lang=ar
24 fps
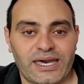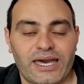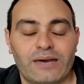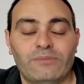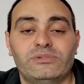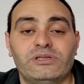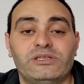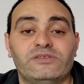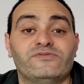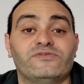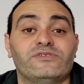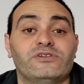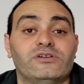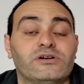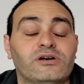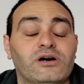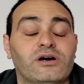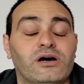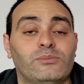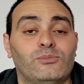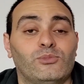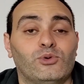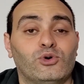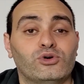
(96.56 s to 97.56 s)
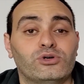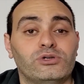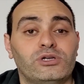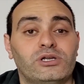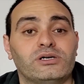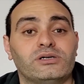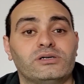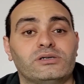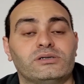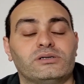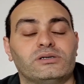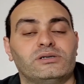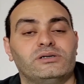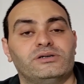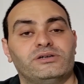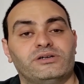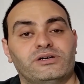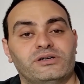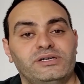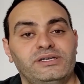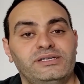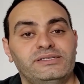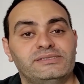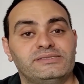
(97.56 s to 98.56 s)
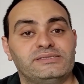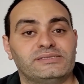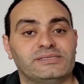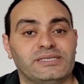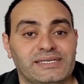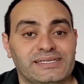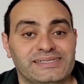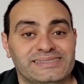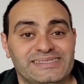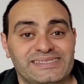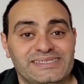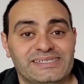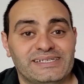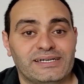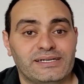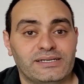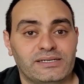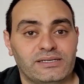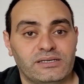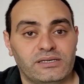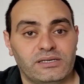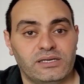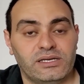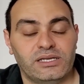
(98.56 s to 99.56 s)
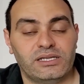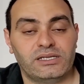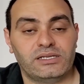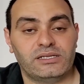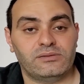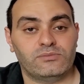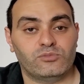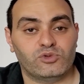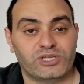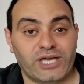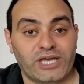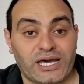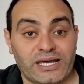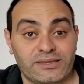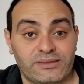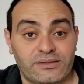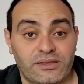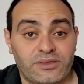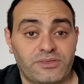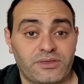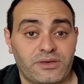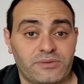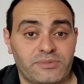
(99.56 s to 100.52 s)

قابلت في لقاء مغلق رئيس الجزيره المتحدثه